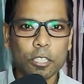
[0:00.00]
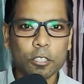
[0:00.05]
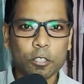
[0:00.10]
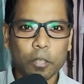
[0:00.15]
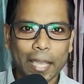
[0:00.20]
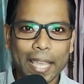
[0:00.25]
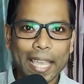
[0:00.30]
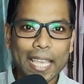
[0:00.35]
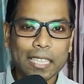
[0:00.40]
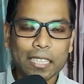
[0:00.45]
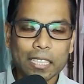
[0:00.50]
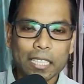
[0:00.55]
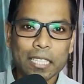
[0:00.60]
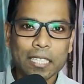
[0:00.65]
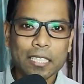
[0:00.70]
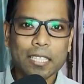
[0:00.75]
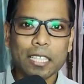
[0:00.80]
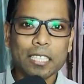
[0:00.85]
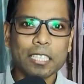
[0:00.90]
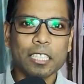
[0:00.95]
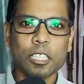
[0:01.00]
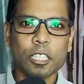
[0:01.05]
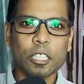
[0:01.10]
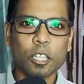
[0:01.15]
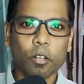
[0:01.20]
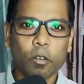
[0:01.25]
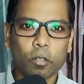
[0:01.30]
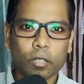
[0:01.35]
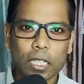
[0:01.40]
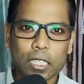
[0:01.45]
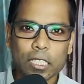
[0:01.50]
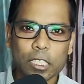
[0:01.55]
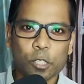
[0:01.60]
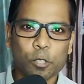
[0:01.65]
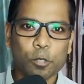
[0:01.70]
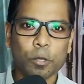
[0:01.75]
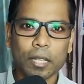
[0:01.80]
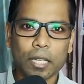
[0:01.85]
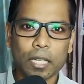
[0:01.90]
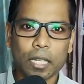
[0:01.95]
সো এই তিনটা জিনিসের কথা
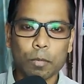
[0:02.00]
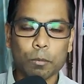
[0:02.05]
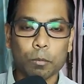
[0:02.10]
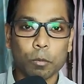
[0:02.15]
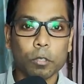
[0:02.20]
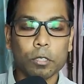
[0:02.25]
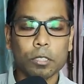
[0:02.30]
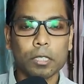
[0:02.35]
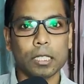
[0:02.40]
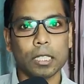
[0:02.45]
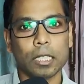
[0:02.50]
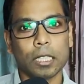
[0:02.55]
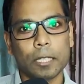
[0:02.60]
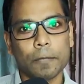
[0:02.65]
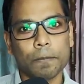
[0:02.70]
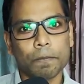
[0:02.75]
যিশু এখানে বলছে